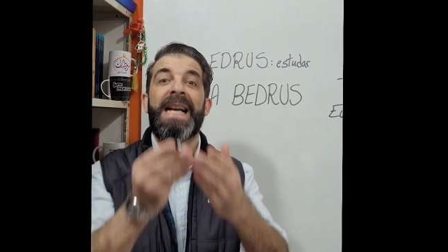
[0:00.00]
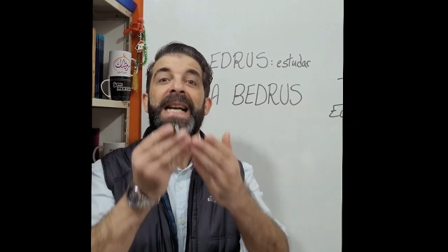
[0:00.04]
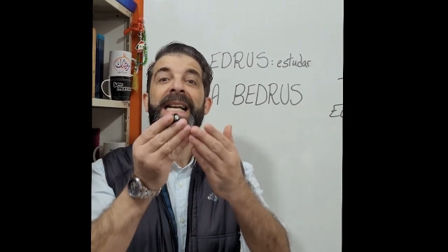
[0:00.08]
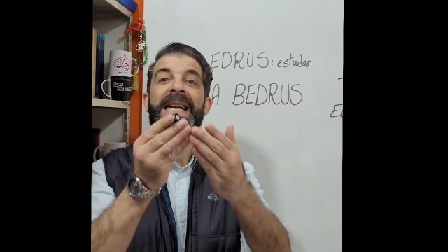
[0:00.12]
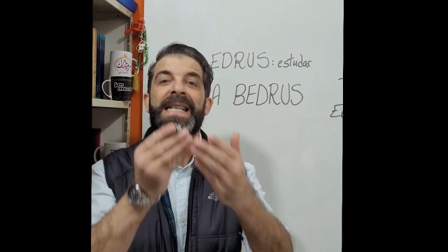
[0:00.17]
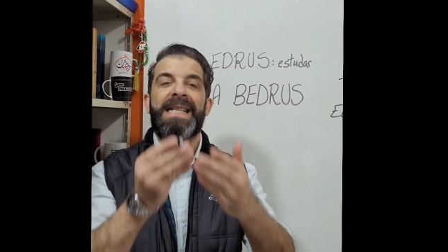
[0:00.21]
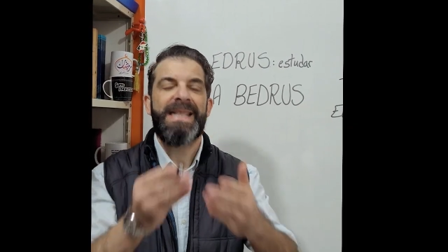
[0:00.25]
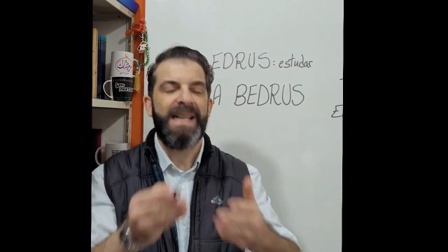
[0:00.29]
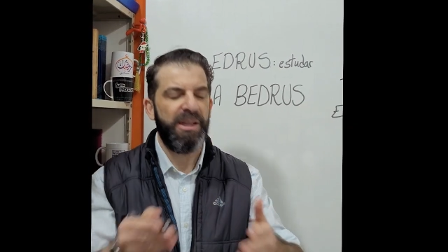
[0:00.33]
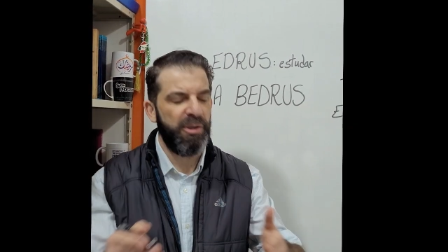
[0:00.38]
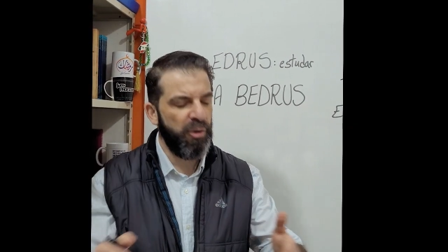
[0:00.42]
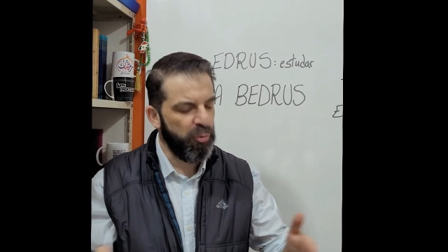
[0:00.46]

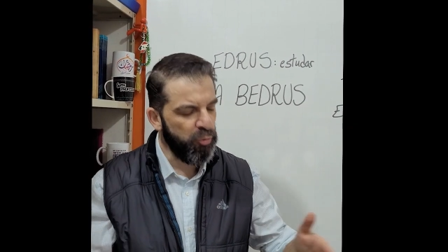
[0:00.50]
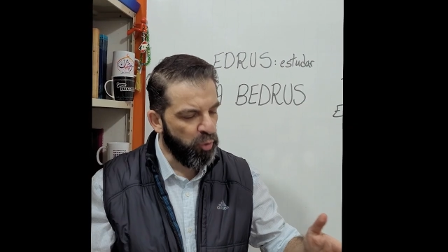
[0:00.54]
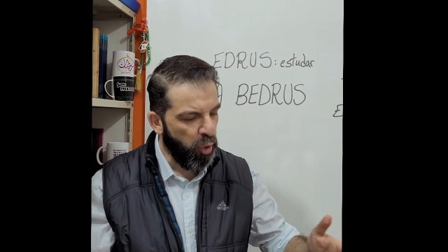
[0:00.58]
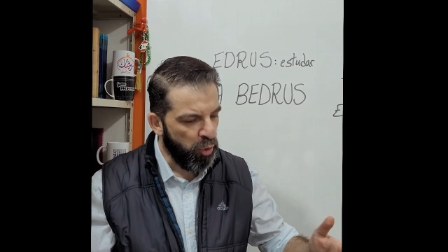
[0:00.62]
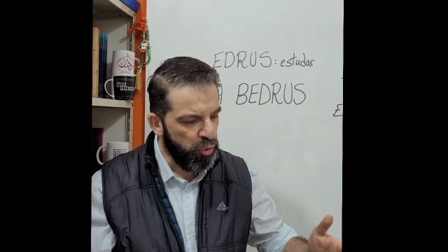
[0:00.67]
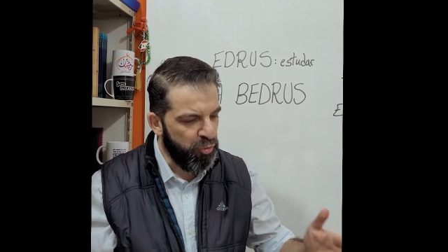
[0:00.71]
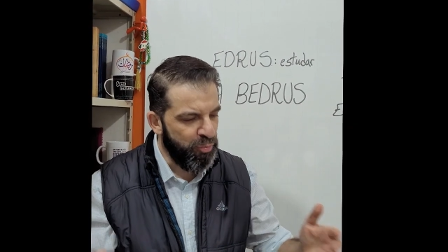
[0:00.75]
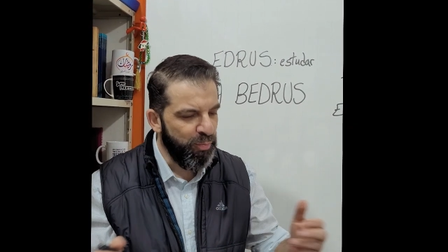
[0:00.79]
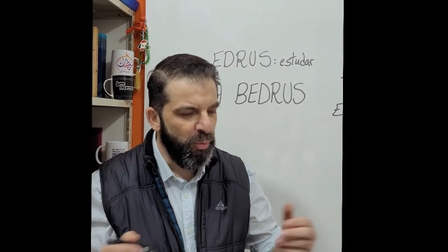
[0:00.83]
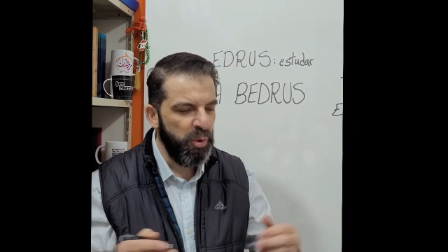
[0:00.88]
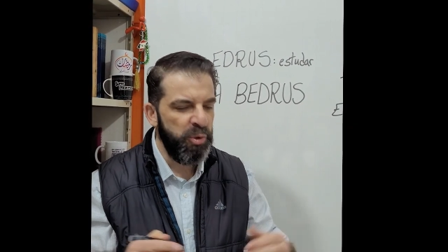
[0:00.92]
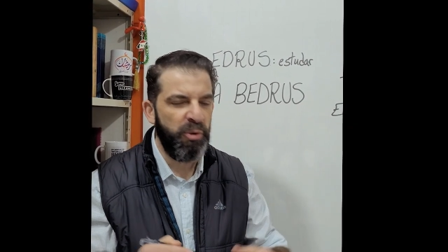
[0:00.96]
Sejam
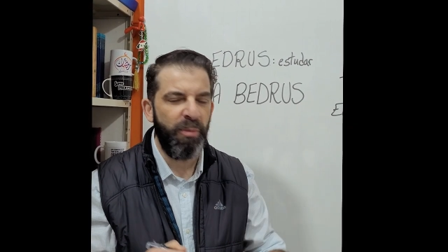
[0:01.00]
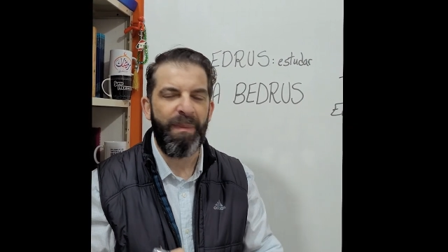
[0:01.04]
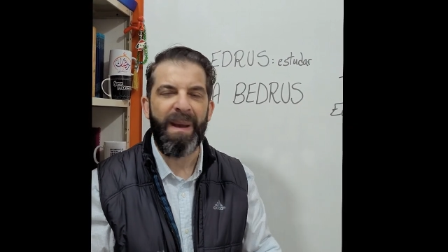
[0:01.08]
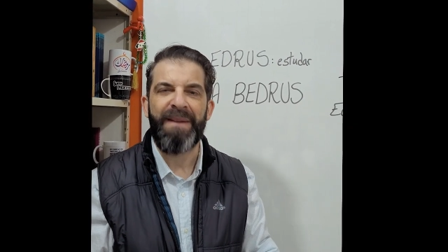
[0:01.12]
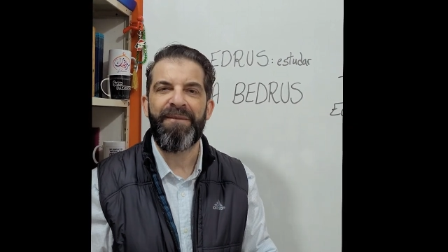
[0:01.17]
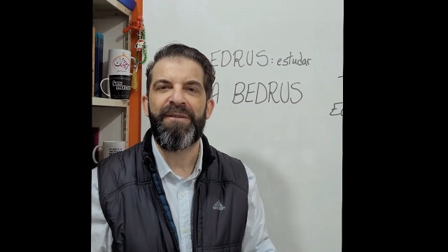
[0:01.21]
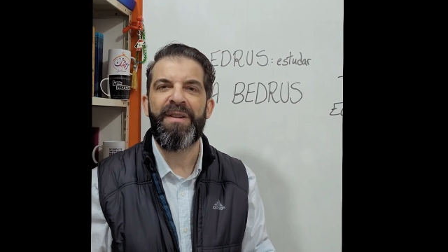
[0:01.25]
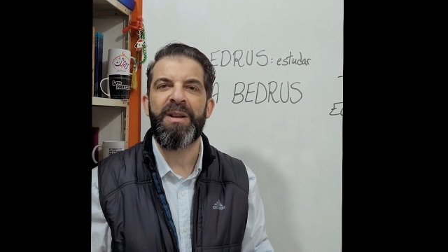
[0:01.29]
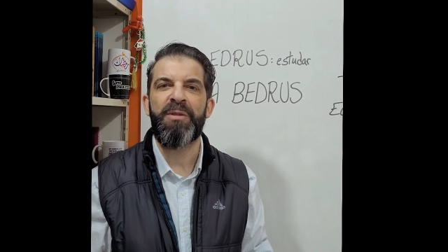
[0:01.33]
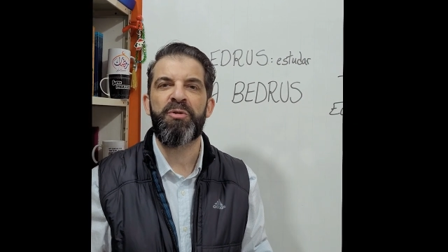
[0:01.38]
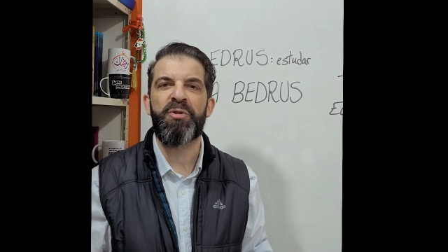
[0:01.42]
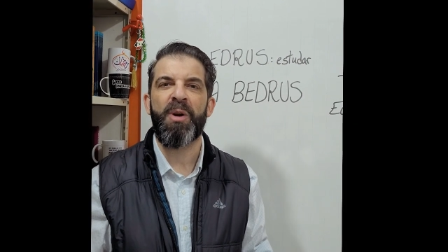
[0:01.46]
todos muito
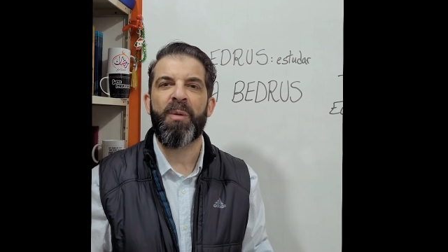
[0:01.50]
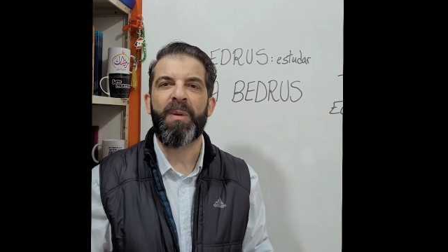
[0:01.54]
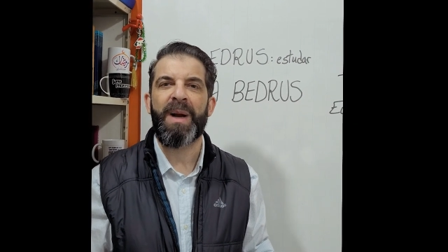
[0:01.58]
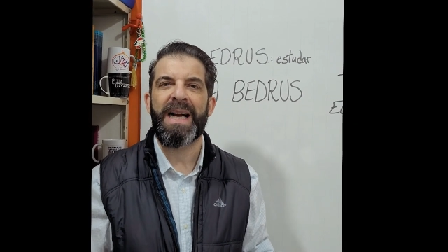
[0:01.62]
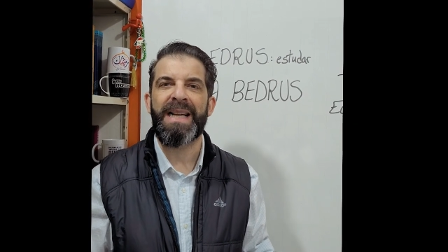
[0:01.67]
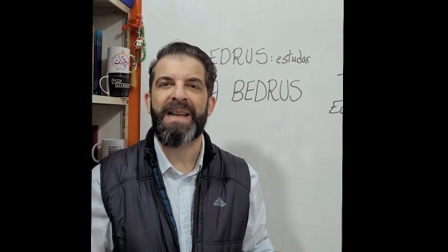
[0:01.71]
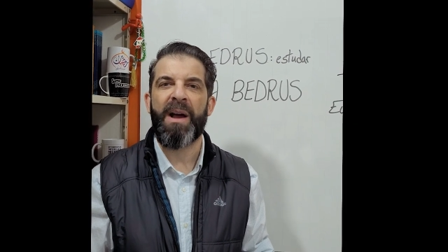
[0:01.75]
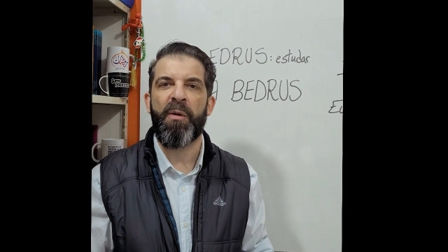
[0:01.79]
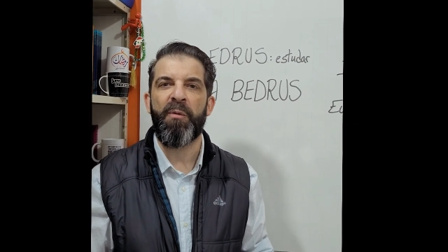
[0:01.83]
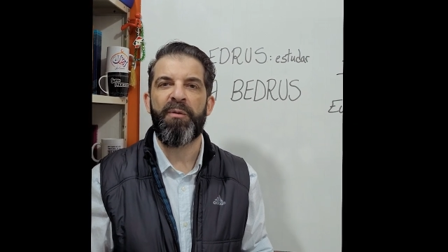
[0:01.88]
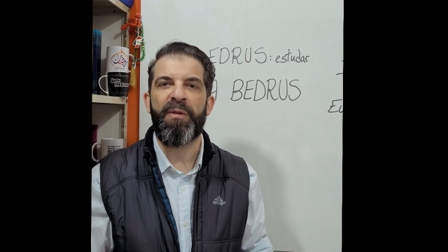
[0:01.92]
bem-vindos ao canal